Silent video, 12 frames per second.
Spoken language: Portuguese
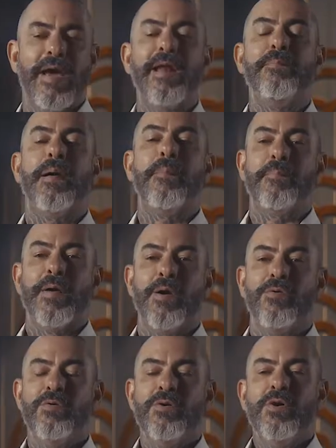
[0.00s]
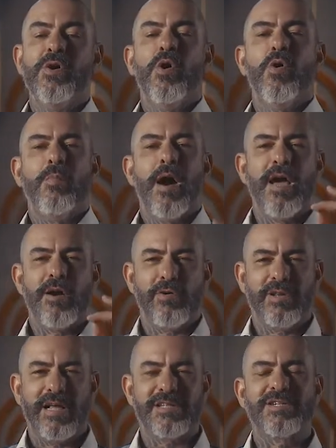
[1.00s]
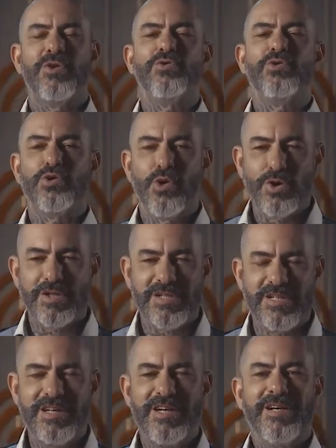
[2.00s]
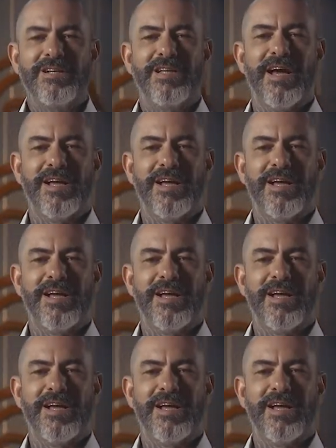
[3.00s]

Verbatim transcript: era em papel, uma recordação doce da